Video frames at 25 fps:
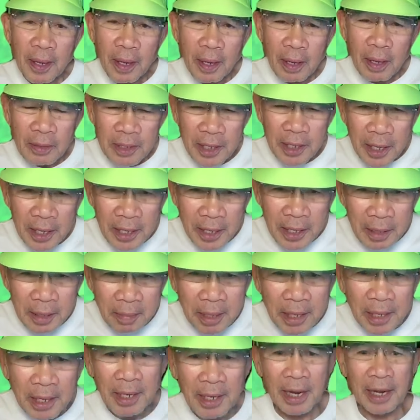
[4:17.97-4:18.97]
เราใช้เงิน
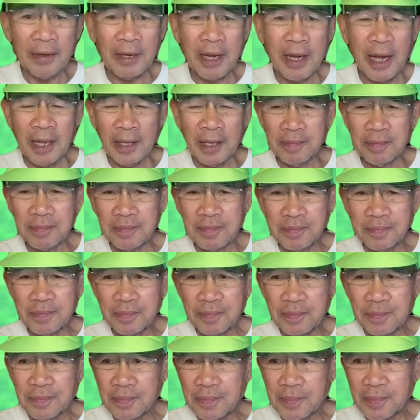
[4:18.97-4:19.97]
ไปเยอะแล้วนะ
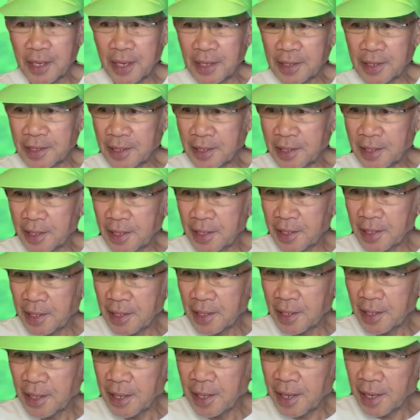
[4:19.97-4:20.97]
สติกเก
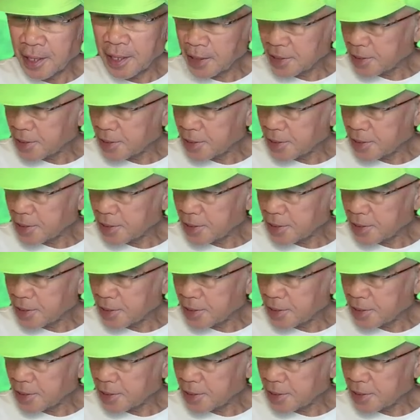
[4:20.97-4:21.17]
อร์ เอก